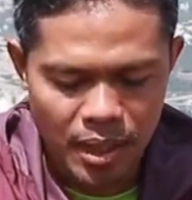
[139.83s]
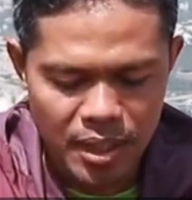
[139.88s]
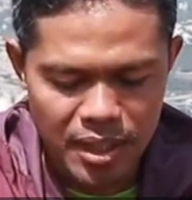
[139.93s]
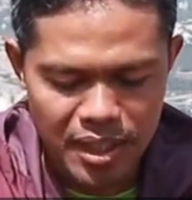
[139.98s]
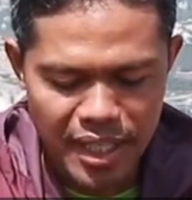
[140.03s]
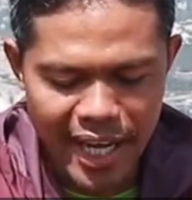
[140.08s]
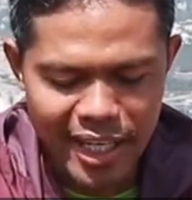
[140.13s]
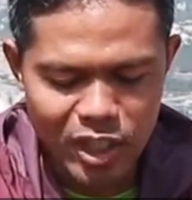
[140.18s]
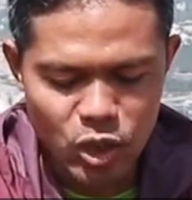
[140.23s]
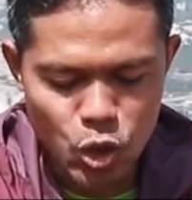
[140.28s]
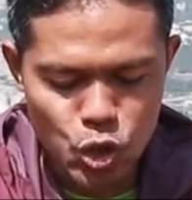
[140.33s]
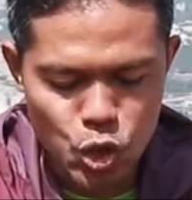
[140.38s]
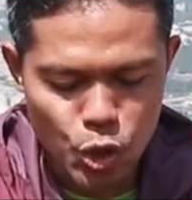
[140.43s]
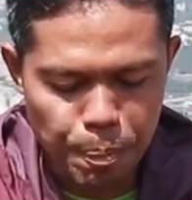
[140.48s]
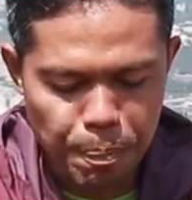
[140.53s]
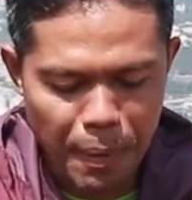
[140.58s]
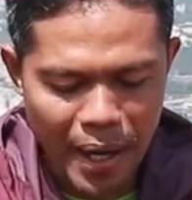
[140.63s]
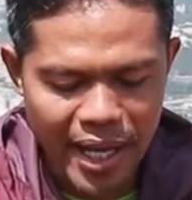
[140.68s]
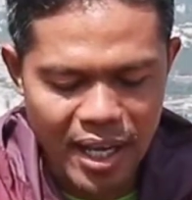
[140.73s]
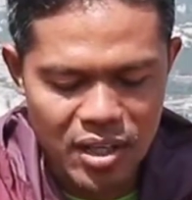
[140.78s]
yaitu
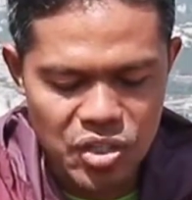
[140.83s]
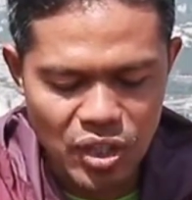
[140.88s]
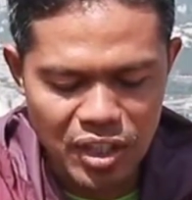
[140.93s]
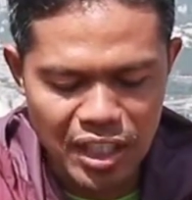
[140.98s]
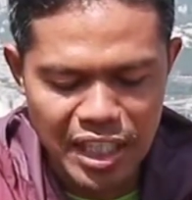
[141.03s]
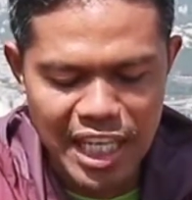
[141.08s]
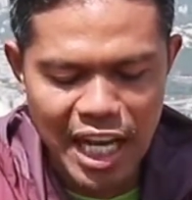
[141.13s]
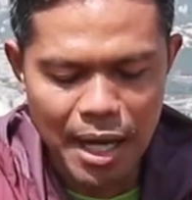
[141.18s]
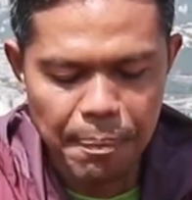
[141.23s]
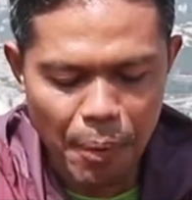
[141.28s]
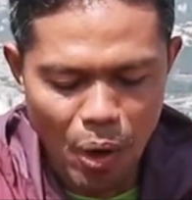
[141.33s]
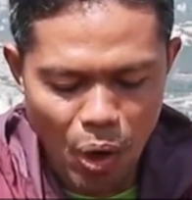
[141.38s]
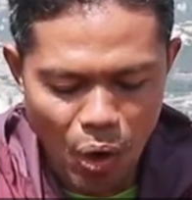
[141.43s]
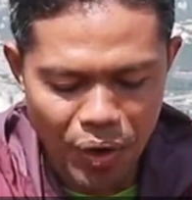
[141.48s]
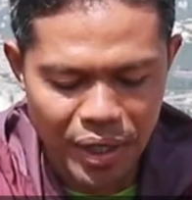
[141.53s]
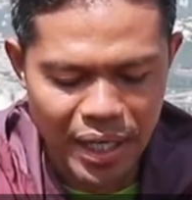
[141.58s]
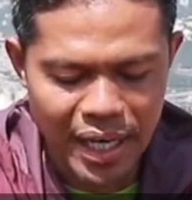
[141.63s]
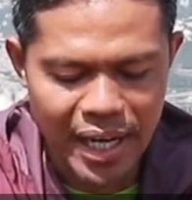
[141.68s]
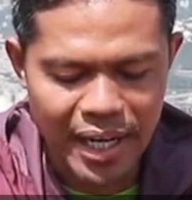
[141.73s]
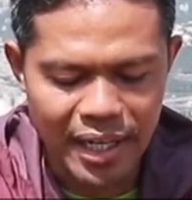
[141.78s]
supaya setiap
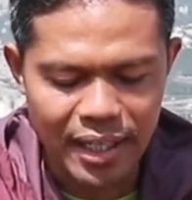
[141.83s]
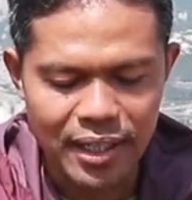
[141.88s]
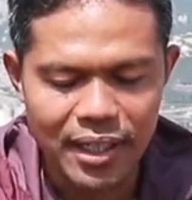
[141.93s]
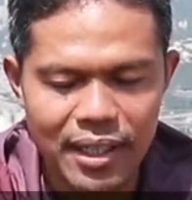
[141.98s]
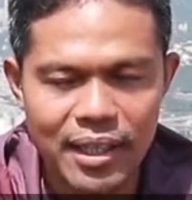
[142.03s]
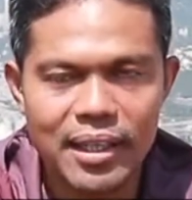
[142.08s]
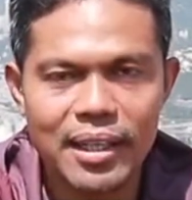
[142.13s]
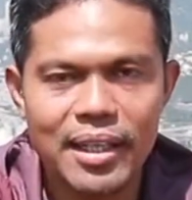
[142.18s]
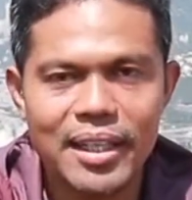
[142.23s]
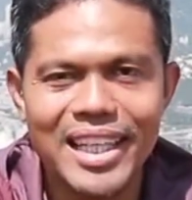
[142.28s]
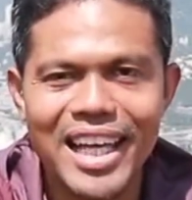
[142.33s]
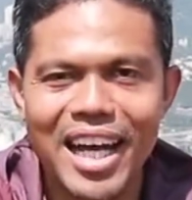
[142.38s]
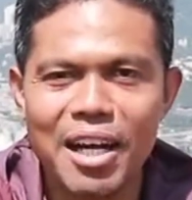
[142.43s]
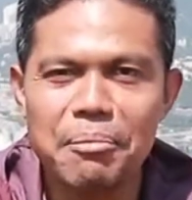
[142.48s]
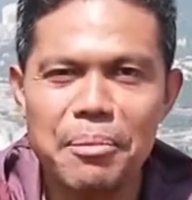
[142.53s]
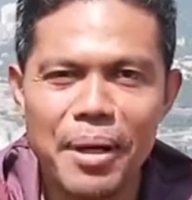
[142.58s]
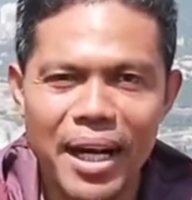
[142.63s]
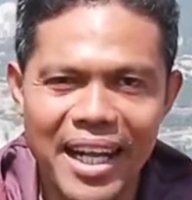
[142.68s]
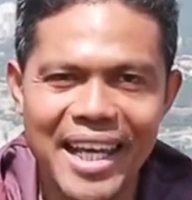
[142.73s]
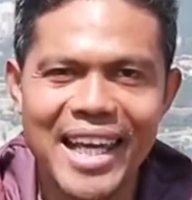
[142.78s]
orang yang
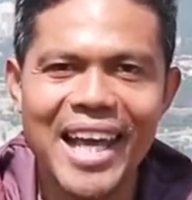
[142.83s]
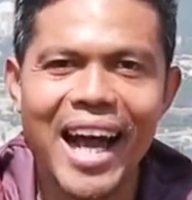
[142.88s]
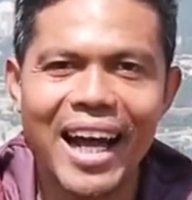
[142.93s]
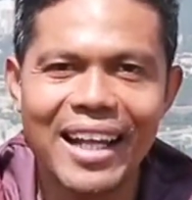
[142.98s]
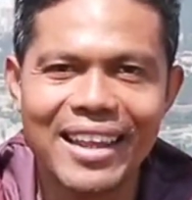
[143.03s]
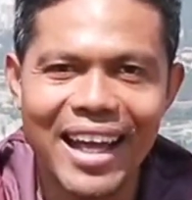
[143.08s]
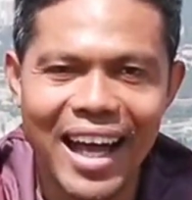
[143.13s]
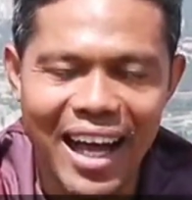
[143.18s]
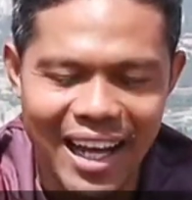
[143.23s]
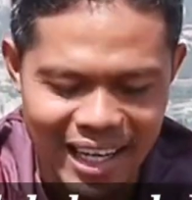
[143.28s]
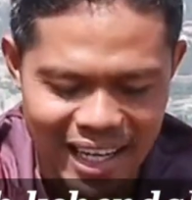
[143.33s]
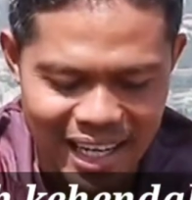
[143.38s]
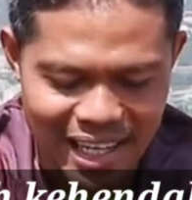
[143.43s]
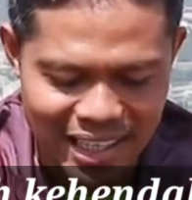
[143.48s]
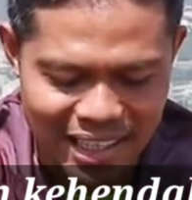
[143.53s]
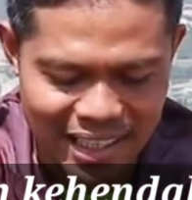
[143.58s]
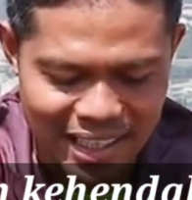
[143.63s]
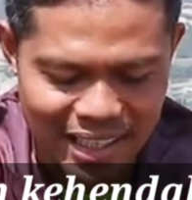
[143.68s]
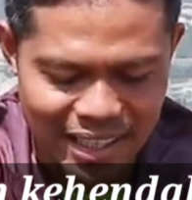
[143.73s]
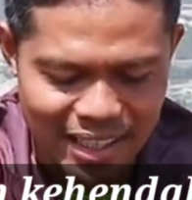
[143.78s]
melihat
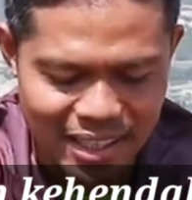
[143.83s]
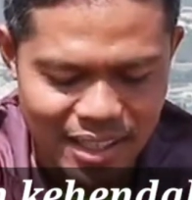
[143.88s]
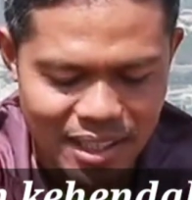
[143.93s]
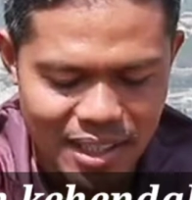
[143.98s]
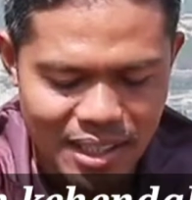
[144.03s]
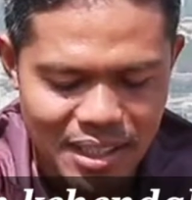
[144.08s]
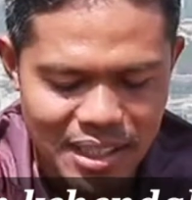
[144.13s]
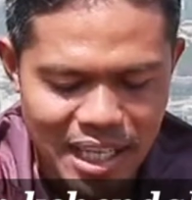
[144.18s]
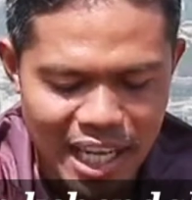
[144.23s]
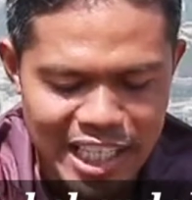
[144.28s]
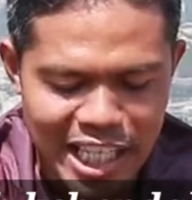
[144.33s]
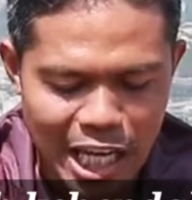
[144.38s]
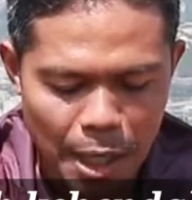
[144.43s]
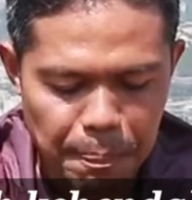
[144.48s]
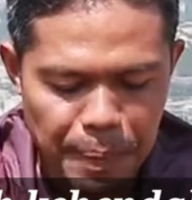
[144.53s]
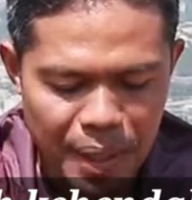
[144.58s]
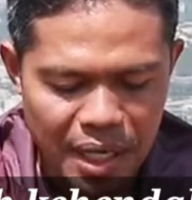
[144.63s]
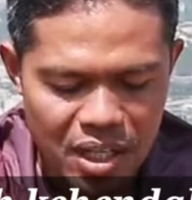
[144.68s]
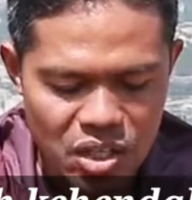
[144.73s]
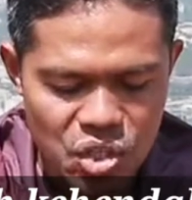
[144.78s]
anak dan yang
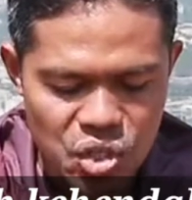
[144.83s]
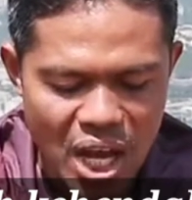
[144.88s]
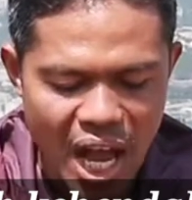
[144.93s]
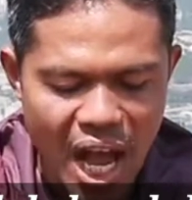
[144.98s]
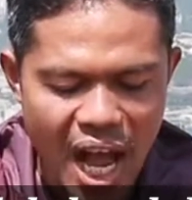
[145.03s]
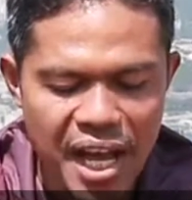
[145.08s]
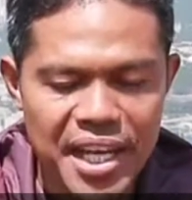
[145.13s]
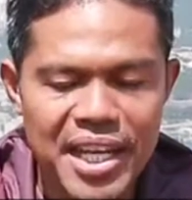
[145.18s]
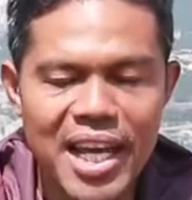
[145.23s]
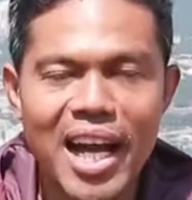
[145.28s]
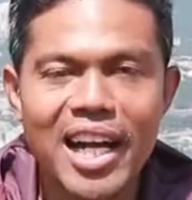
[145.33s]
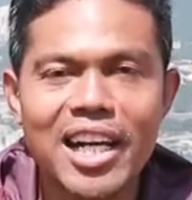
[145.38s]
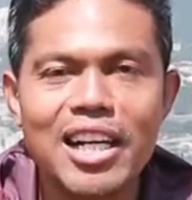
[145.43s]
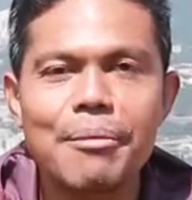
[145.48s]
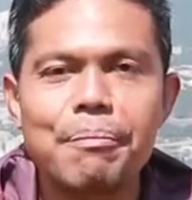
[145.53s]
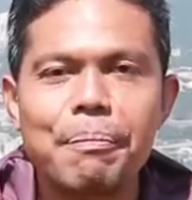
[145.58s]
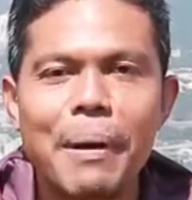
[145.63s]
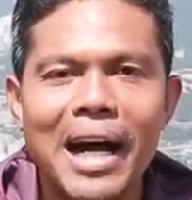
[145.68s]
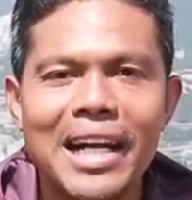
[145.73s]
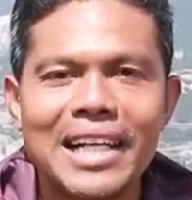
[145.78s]
percaya
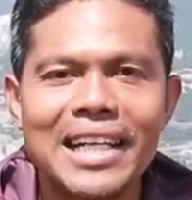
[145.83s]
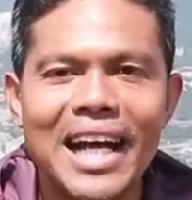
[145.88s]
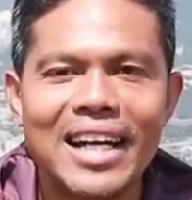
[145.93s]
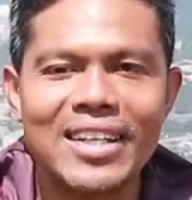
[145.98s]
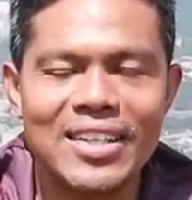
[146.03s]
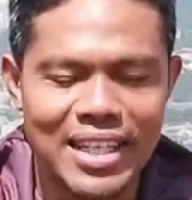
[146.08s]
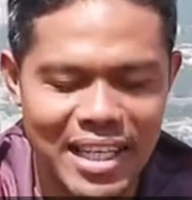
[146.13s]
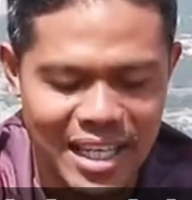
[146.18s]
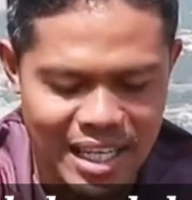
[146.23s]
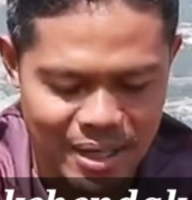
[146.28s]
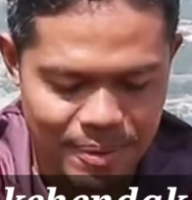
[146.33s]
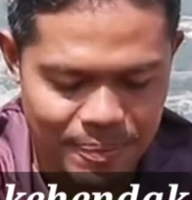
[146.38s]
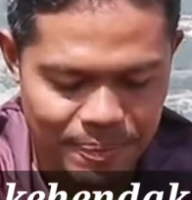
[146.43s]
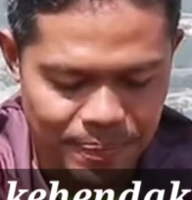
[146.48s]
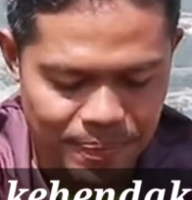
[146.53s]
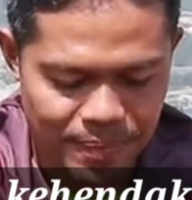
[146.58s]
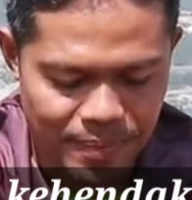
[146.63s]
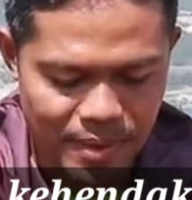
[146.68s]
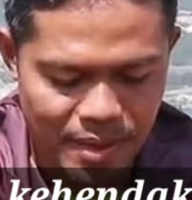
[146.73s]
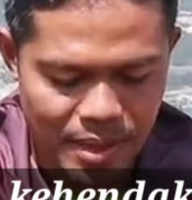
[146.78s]
kepadanya
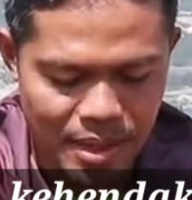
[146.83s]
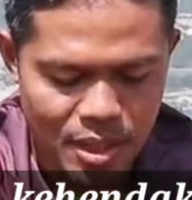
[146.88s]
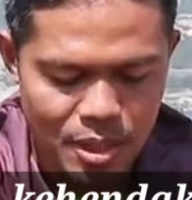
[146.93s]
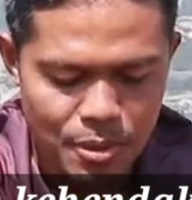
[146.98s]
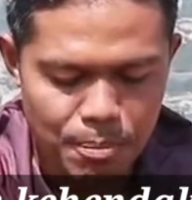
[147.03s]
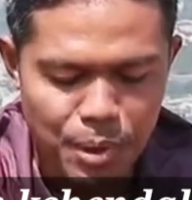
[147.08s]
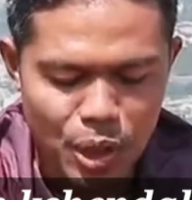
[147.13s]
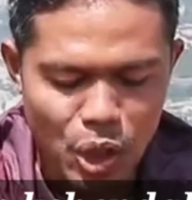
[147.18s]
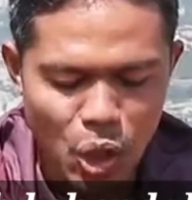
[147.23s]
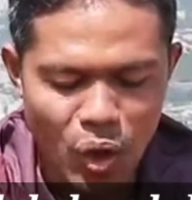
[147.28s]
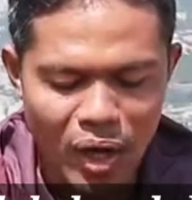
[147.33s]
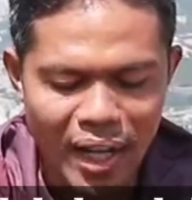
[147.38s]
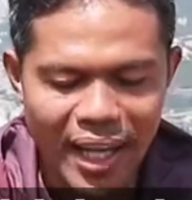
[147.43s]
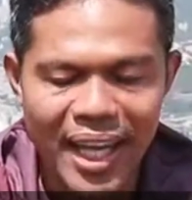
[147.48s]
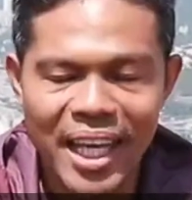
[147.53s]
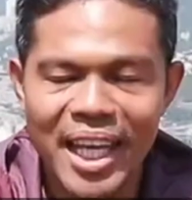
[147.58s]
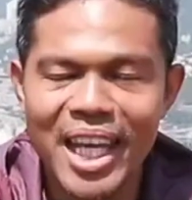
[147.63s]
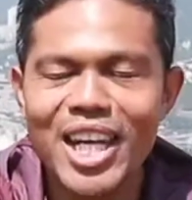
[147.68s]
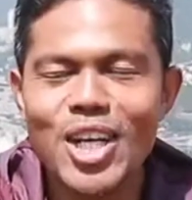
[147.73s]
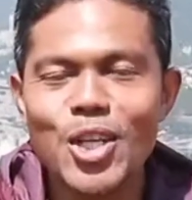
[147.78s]

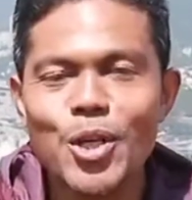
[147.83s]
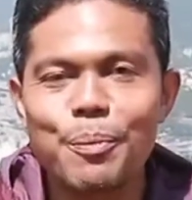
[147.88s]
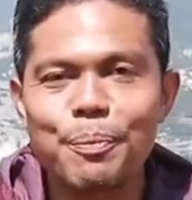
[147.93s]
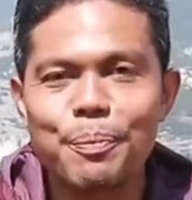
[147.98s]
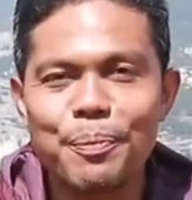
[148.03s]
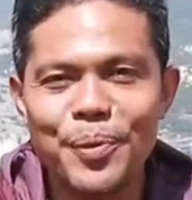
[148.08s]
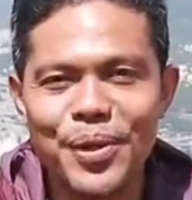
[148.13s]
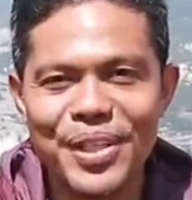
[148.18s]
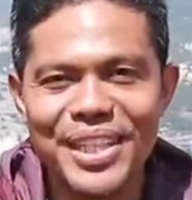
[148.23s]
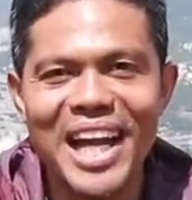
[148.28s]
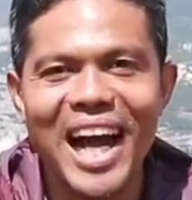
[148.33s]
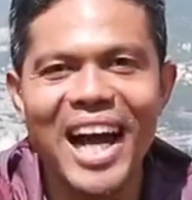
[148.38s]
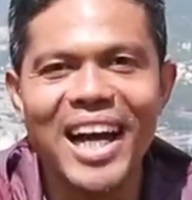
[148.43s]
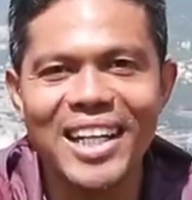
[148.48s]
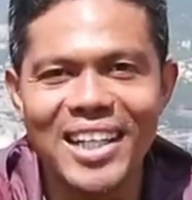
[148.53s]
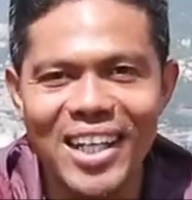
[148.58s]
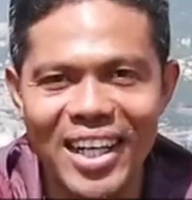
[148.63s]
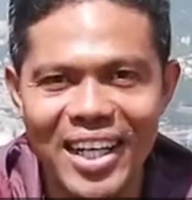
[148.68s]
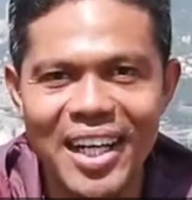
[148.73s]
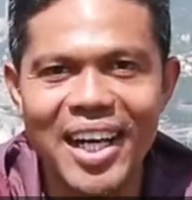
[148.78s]
beroleh hidup
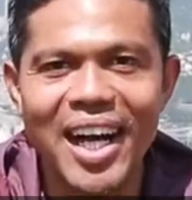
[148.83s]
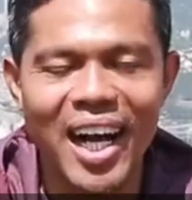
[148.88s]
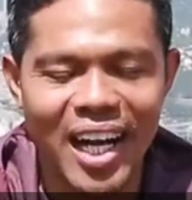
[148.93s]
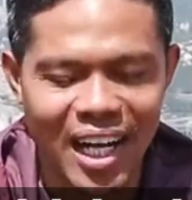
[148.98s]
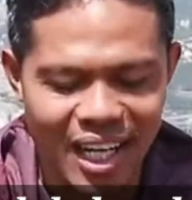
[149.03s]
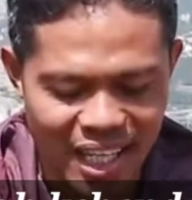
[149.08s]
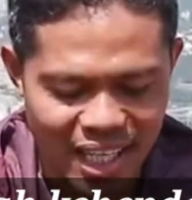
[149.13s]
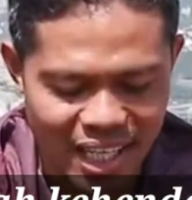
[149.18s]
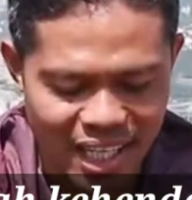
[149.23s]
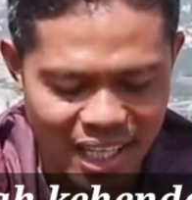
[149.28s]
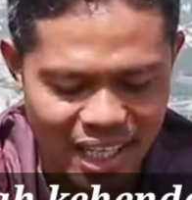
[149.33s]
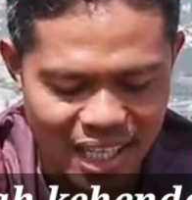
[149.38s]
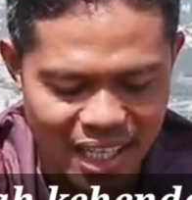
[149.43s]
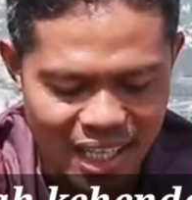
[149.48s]
yang kekal,